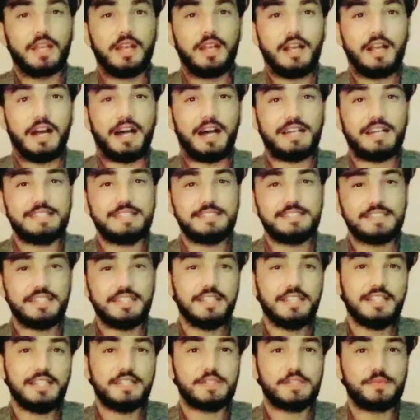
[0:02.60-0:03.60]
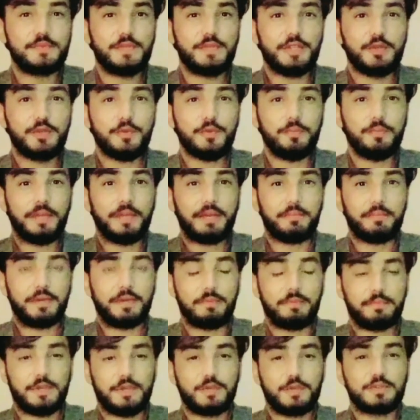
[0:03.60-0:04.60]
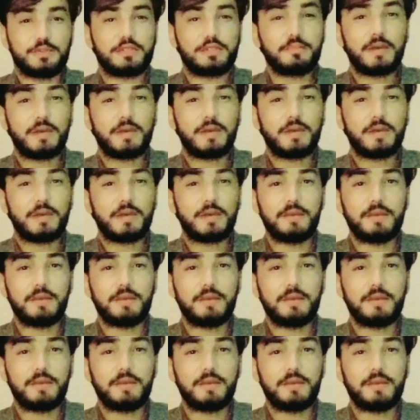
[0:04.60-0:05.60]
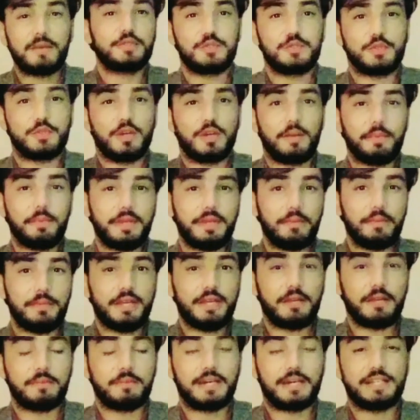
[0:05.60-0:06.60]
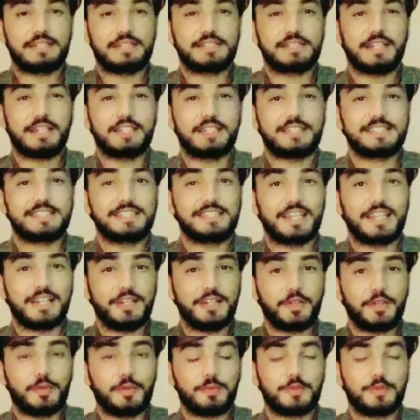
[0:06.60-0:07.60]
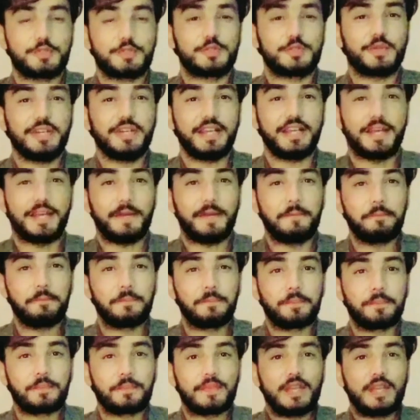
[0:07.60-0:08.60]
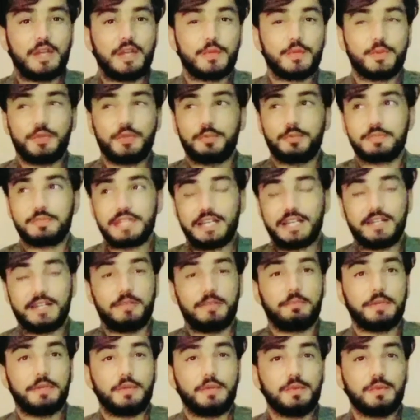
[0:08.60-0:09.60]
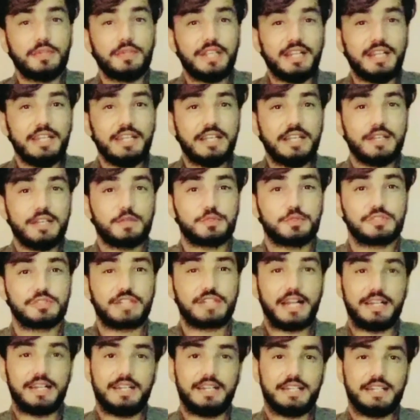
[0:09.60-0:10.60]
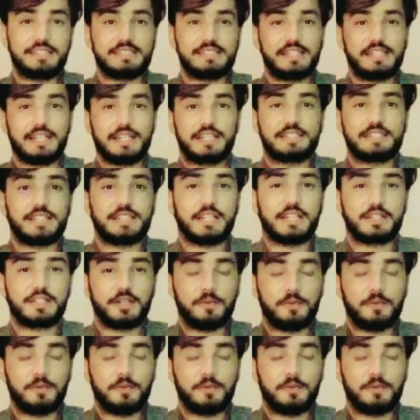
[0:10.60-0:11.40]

आज की इस वीडियो में मैं अपने उन तमाम स्टूडेंट्स को जो अभी अभी हमारे साथ इस चैनल के ऊपर जुड़े हैं यूट्यूब चैनल पे उनके लिए कुछ गाइडलाइंस देना चाहता हूँ